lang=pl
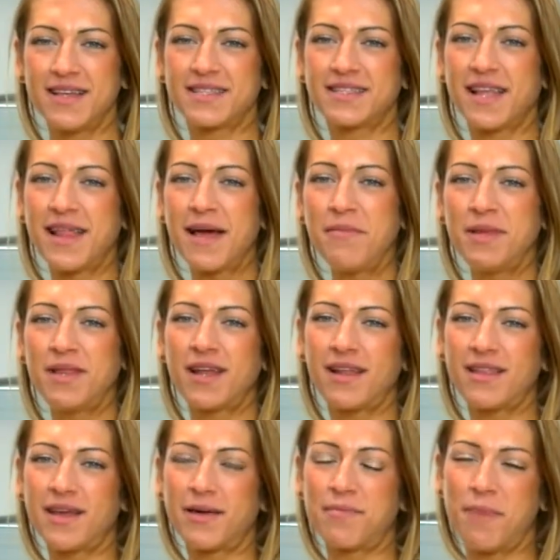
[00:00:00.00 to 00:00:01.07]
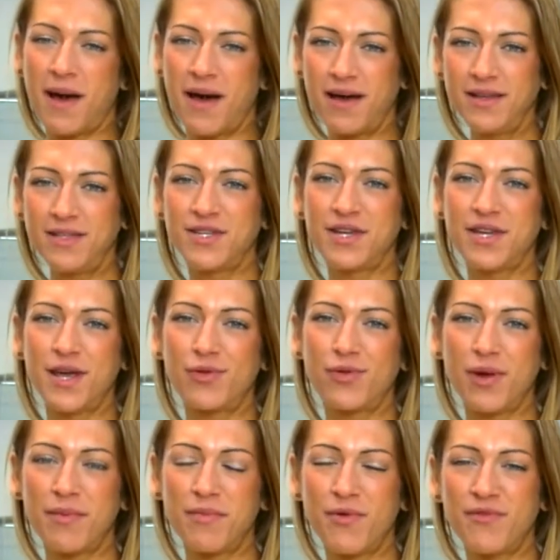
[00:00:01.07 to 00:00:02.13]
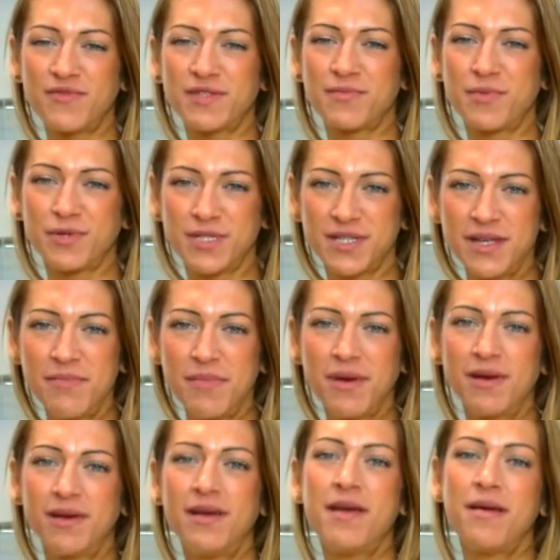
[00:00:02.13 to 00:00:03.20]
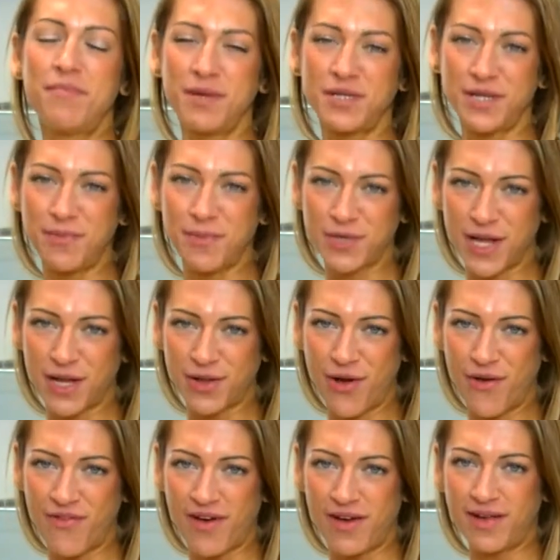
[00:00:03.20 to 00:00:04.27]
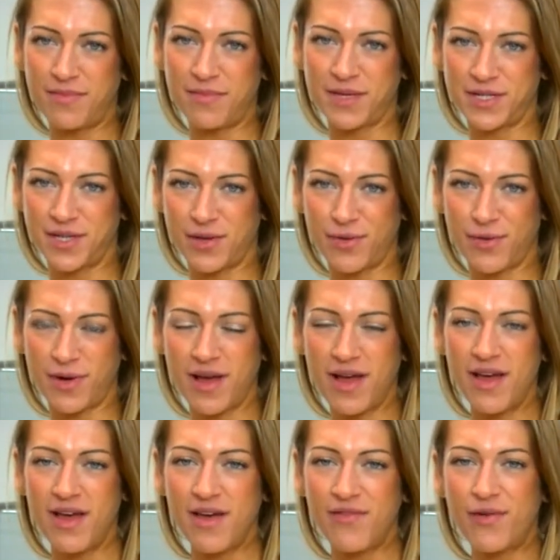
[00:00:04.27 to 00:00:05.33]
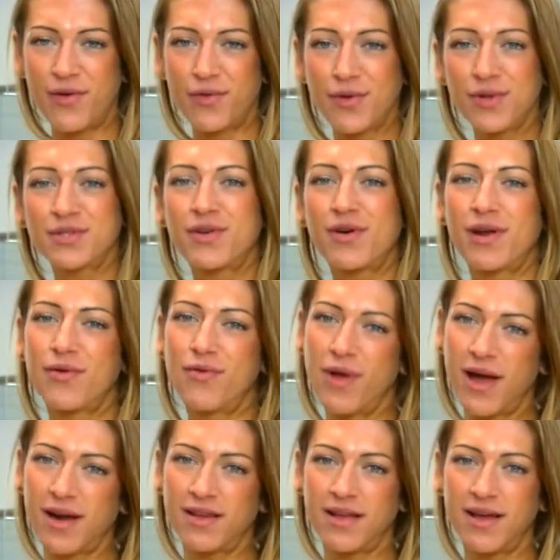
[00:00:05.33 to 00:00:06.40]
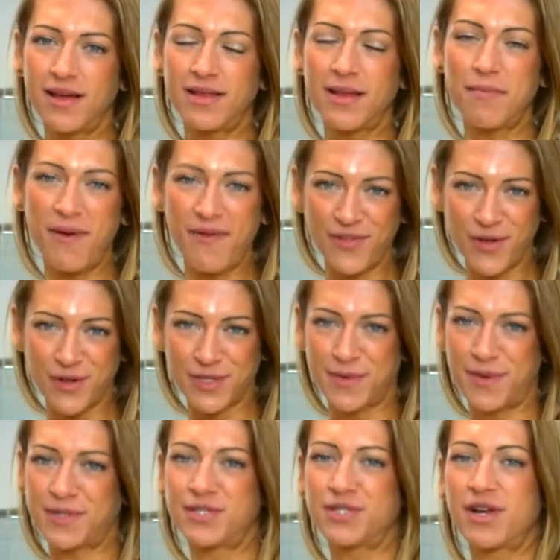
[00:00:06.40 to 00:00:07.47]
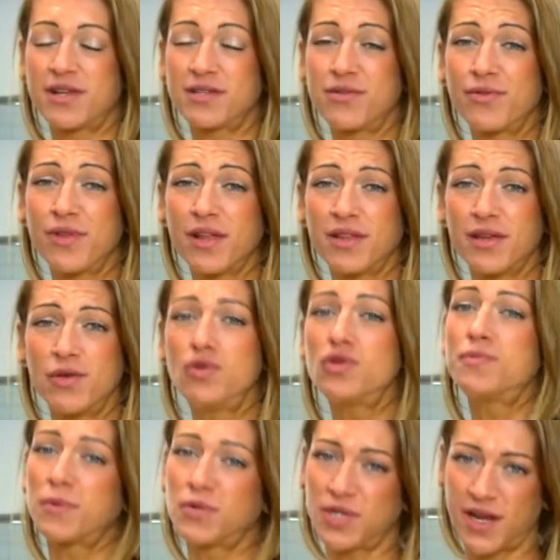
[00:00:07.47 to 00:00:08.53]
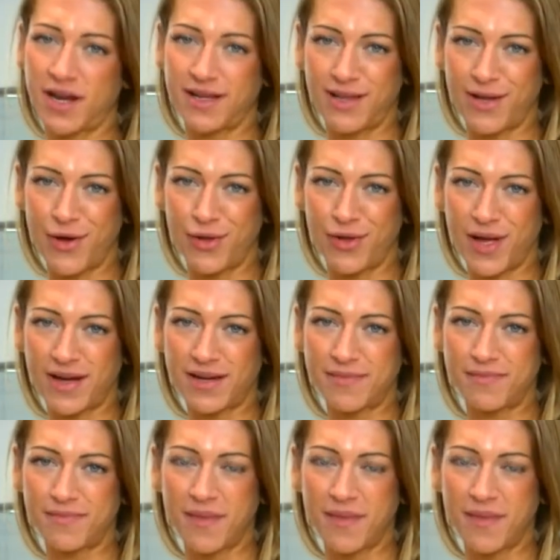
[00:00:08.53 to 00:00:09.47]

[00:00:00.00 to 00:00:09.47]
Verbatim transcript: Za nami trening B, dzięki któremu wzmocnimy mięśnie pośladkowe i mięśnie nóg. Wykonując go regularnie, na pewno zobaczysz rezultaty już po czterech tygodniach.